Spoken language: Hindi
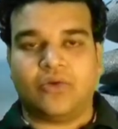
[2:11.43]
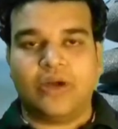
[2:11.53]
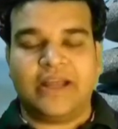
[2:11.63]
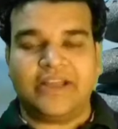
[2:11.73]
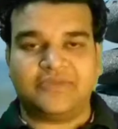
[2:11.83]

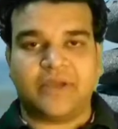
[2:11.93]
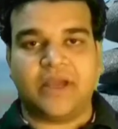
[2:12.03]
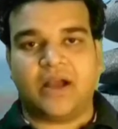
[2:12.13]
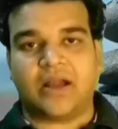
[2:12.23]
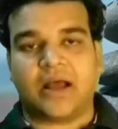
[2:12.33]
ओल्ड एज में
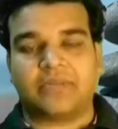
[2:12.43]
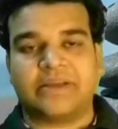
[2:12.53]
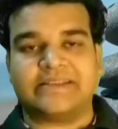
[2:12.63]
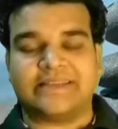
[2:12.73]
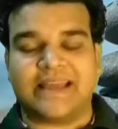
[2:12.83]
अगर
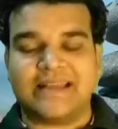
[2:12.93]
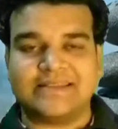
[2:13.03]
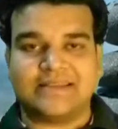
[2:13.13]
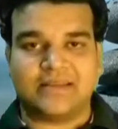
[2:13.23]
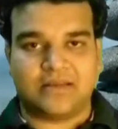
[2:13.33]
आपके
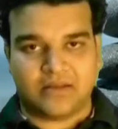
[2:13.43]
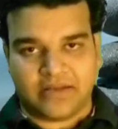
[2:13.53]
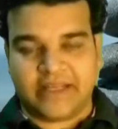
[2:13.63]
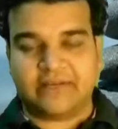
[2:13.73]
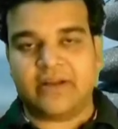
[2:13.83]
सेल्स
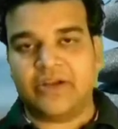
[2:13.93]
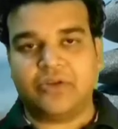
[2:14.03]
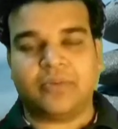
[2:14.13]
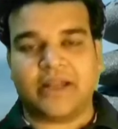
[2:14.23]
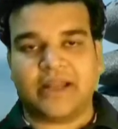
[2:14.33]
रिकवर नहीं
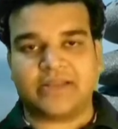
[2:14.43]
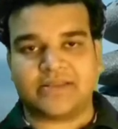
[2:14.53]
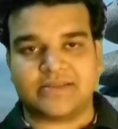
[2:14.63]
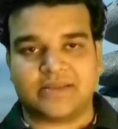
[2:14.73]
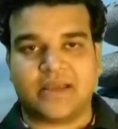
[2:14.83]
हो पा रहे हैं
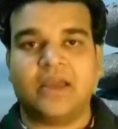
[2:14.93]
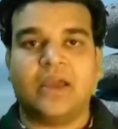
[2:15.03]
अच्छे से